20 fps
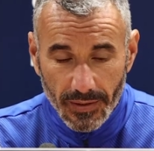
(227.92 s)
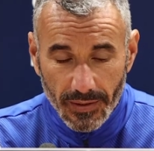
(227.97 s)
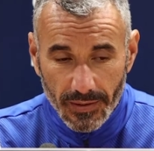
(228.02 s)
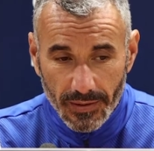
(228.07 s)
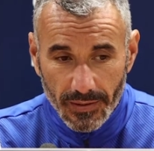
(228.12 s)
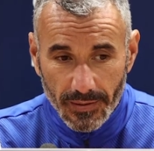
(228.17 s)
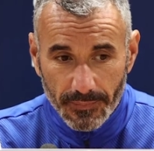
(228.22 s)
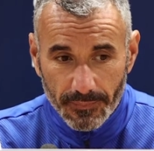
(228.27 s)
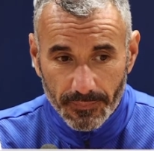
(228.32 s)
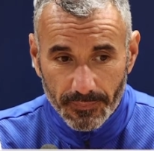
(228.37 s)

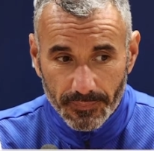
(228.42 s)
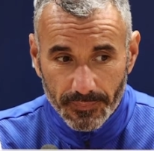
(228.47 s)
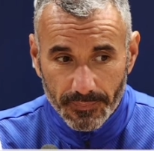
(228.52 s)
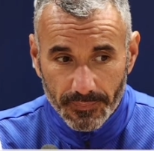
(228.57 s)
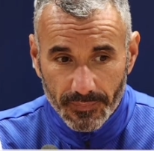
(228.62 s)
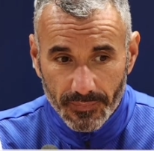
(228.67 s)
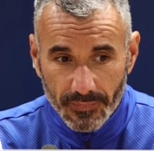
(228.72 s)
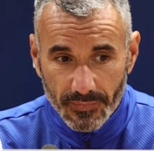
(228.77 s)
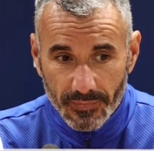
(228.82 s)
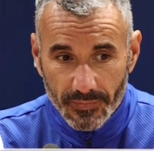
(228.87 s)

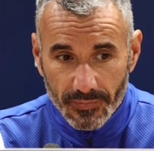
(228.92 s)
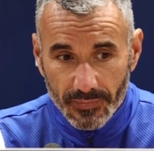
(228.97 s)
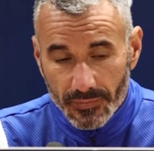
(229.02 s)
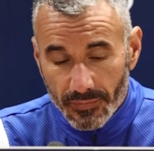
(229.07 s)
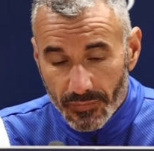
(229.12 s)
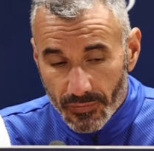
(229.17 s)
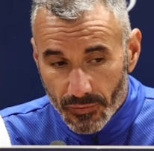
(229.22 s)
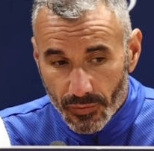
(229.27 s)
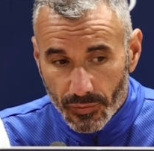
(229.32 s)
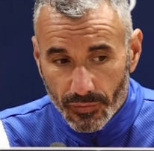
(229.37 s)

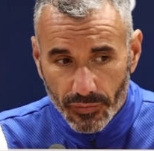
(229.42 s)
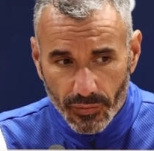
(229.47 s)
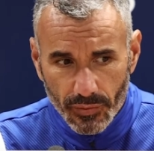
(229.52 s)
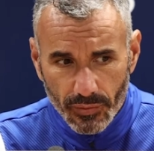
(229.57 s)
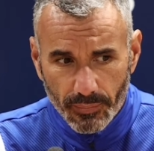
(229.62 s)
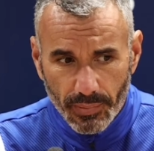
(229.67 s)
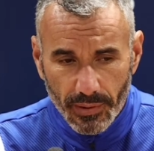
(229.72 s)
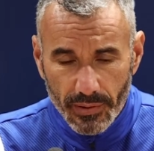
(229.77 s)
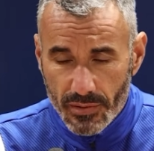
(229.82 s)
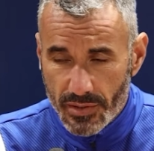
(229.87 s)
Um, no
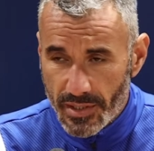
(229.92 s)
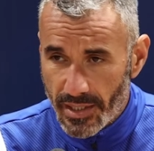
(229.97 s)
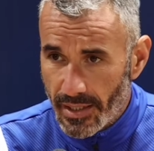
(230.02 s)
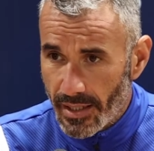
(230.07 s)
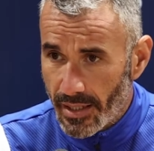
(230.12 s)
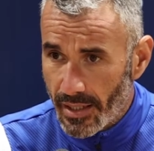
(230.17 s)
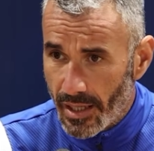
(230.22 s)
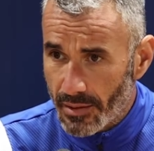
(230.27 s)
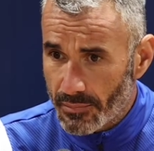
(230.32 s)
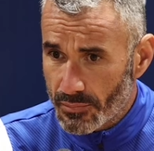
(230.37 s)
fundo, para nos
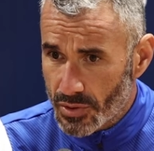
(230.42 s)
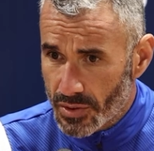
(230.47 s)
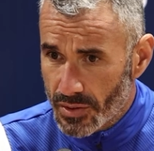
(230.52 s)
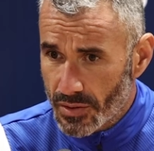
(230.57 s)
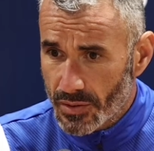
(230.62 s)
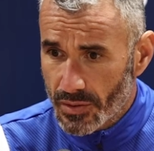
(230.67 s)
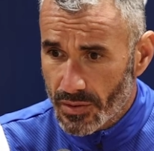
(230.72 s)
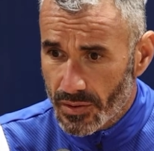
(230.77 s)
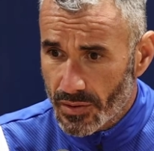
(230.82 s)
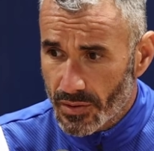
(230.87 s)
agarrarmos
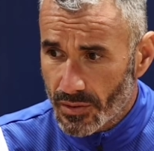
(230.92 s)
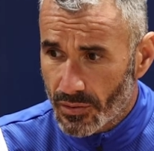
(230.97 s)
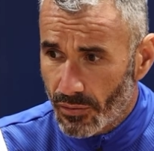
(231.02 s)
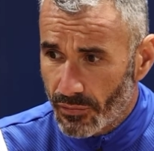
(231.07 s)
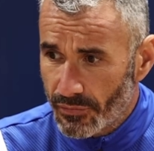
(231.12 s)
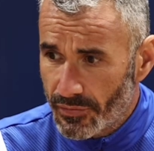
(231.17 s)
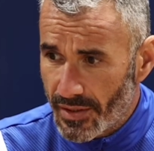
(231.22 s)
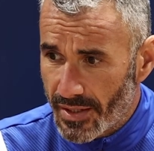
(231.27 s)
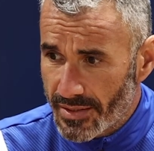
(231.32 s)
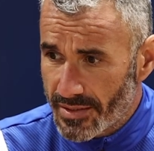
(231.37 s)
da
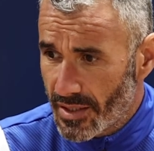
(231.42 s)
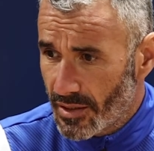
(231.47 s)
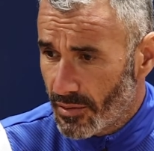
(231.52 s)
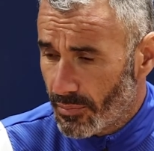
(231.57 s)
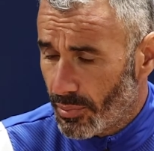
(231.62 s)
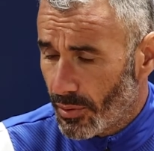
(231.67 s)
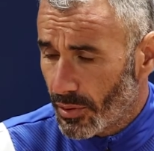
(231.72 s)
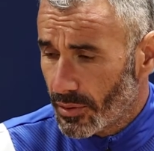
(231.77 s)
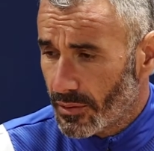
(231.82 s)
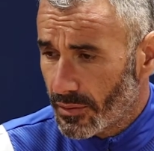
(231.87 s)
confiança que
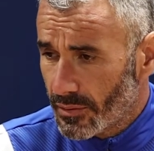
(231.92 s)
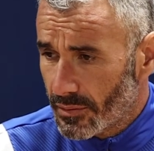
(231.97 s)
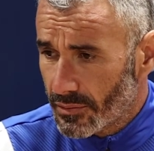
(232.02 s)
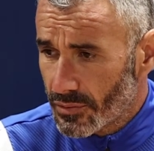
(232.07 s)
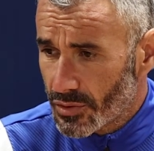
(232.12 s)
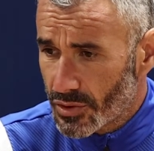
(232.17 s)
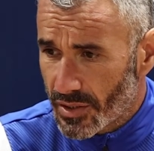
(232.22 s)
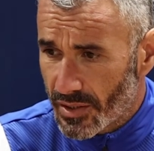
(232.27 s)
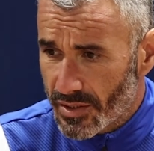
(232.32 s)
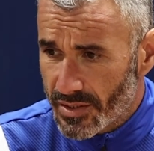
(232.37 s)
pode
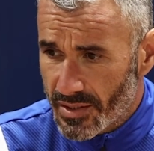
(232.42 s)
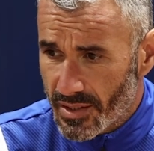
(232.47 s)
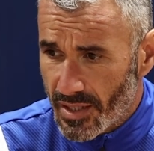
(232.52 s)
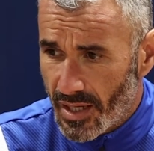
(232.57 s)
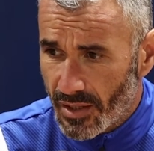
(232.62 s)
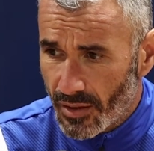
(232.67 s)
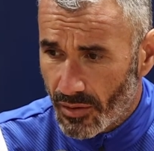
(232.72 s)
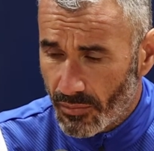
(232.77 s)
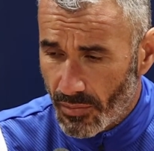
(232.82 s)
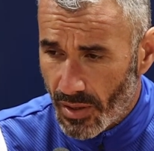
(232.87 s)
nos trazer
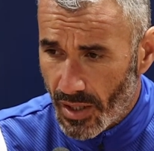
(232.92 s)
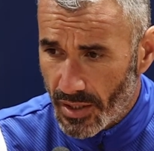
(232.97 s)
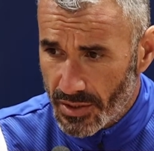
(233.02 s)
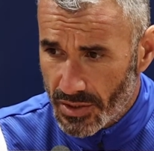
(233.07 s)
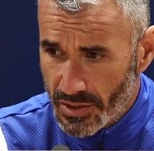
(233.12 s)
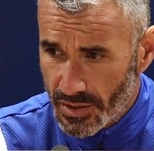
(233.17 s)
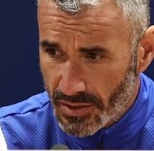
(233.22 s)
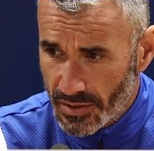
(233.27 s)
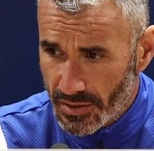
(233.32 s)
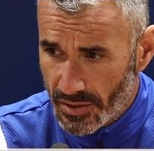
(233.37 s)
algo
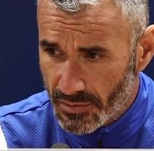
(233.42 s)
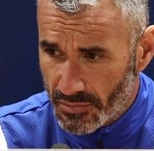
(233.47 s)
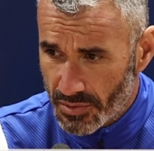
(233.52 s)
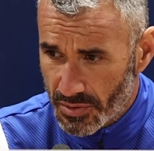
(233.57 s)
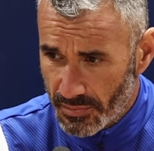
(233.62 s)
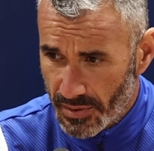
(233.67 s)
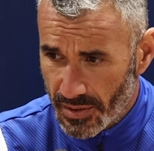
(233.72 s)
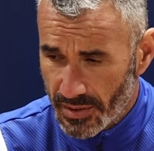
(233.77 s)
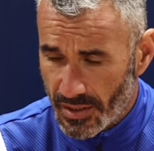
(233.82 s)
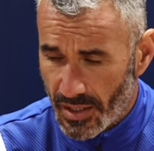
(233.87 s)
mais em termos
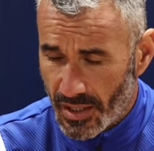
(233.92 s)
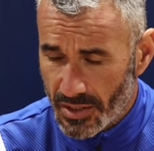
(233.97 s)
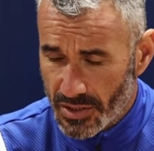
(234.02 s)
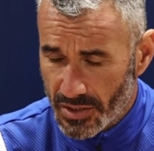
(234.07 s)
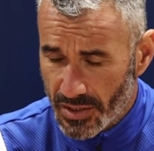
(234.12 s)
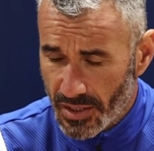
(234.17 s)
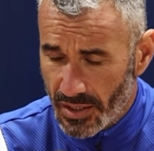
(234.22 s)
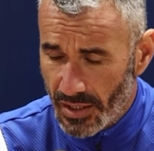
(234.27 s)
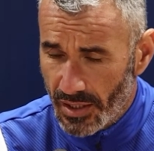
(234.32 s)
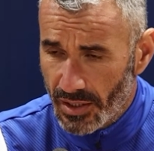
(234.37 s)
mentais
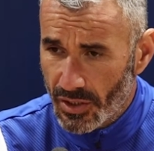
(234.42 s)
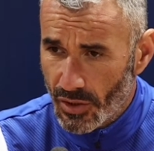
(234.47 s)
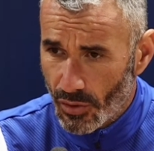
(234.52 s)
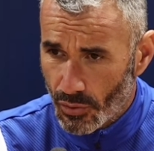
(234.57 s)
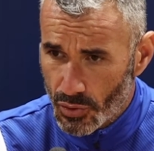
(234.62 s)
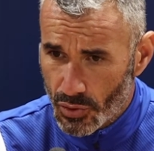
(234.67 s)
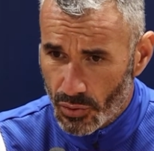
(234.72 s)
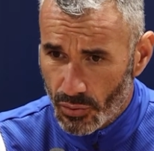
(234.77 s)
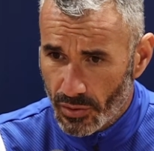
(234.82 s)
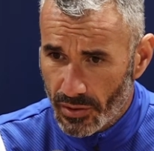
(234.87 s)
naquilo que é
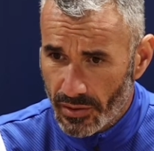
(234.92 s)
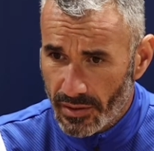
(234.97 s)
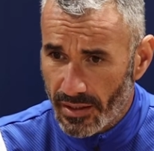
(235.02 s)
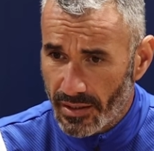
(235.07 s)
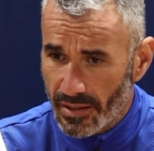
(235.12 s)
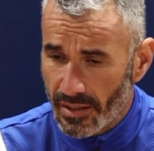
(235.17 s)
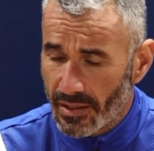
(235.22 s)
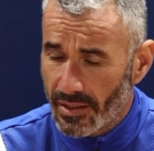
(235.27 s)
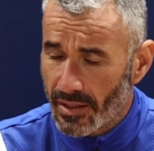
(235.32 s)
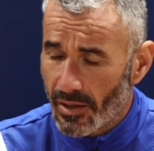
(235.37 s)
o jogo e
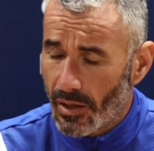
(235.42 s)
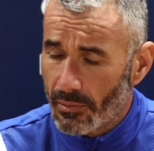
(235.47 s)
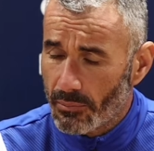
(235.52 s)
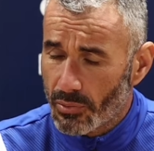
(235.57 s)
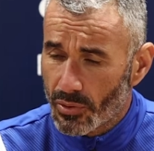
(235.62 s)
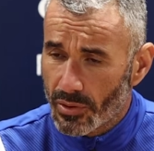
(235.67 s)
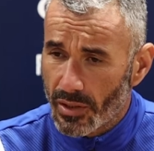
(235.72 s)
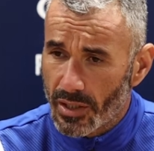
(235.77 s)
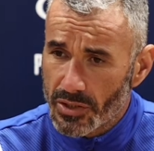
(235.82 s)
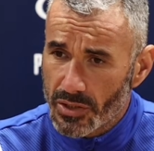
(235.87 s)
naquilo que é a
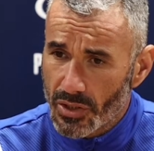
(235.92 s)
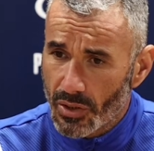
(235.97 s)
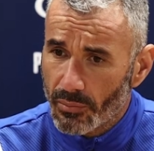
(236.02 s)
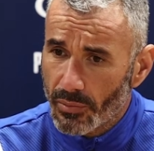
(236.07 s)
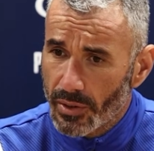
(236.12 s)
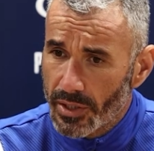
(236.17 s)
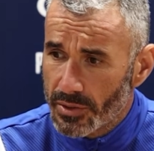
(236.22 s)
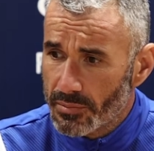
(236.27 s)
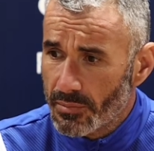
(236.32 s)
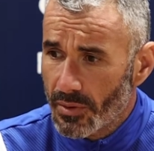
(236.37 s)
abordagem é o
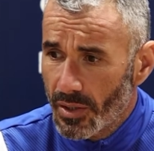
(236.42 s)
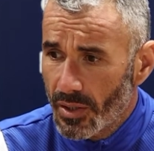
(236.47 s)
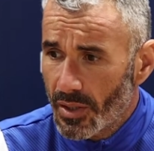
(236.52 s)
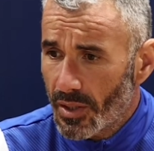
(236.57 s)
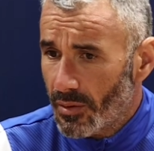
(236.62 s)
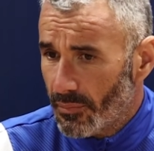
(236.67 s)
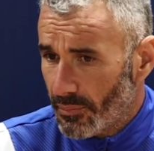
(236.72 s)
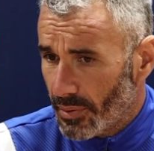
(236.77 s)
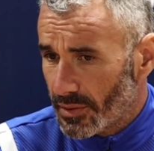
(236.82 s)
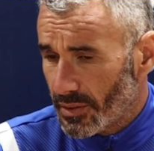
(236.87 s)
mesmo,
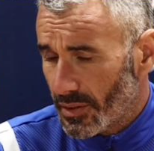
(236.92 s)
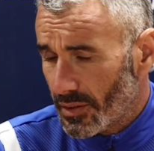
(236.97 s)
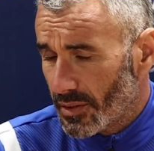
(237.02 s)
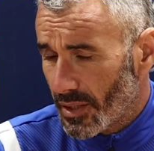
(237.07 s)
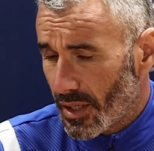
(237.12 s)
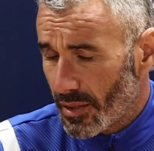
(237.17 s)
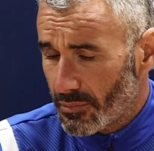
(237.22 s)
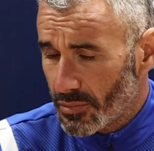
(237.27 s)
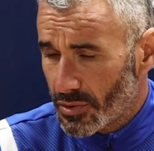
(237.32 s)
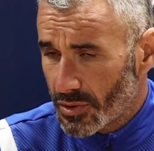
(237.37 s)
para
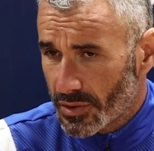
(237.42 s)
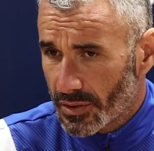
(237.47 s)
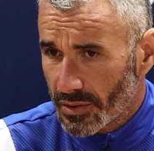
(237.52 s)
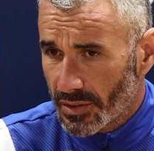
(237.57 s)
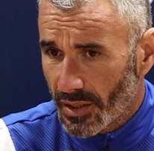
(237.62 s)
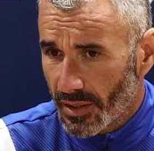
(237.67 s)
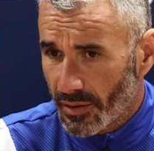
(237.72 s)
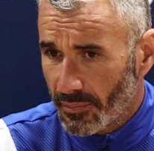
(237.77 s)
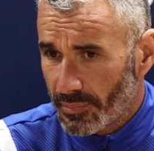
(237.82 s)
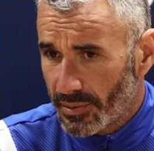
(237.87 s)
tentarmos
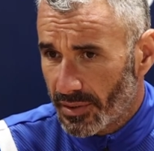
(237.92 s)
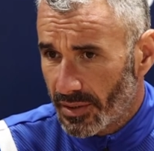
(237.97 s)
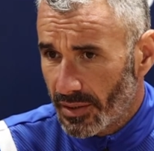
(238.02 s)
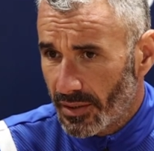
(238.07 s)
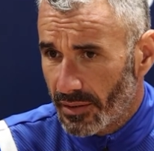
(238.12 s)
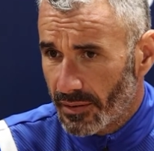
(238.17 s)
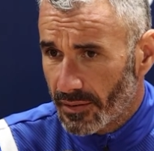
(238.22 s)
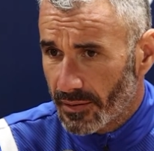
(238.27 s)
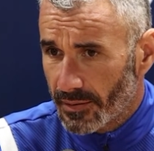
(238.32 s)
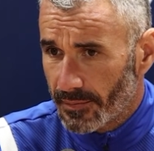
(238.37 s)

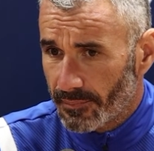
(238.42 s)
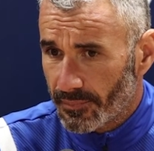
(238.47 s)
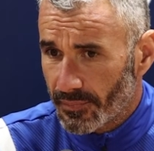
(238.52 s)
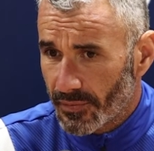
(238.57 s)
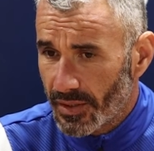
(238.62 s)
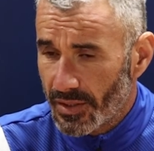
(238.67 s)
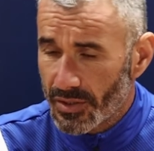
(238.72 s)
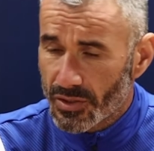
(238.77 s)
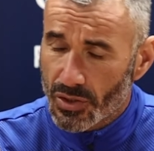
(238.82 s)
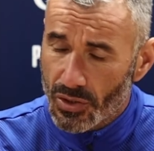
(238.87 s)
repetir
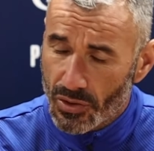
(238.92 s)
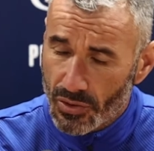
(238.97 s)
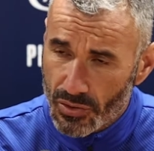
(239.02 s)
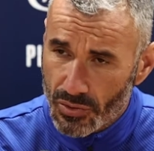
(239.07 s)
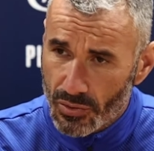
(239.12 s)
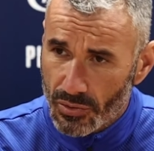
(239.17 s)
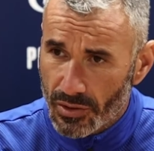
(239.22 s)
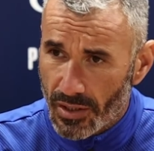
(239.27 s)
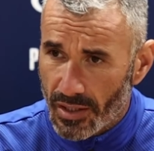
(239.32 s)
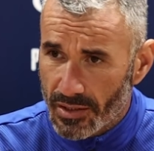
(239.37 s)
esses
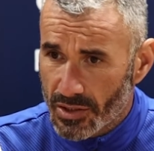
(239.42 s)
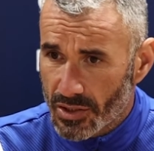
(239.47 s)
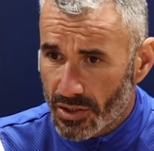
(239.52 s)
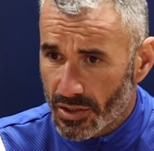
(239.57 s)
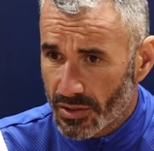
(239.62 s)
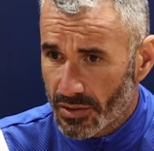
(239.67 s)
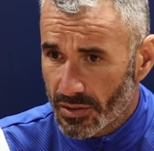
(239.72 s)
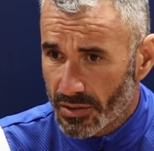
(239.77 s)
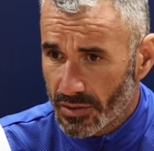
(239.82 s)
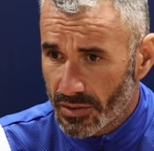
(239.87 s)
resultados
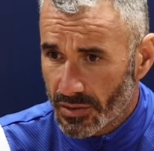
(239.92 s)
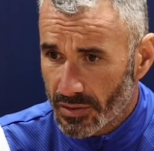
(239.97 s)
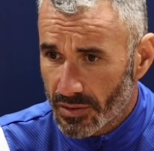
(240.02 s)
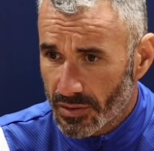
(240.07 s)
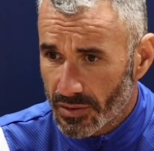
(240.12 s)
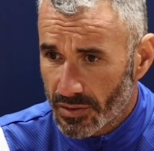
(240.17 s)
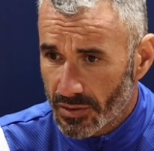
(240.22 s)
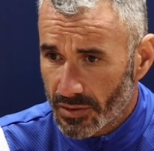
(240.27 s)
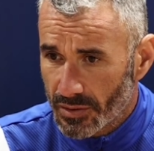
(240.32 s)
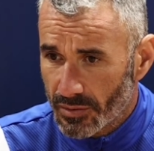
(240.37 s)
que
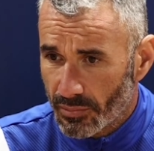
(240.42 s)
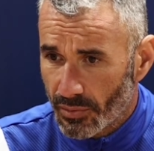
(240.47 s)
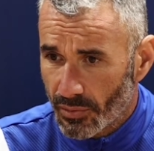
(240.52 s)
de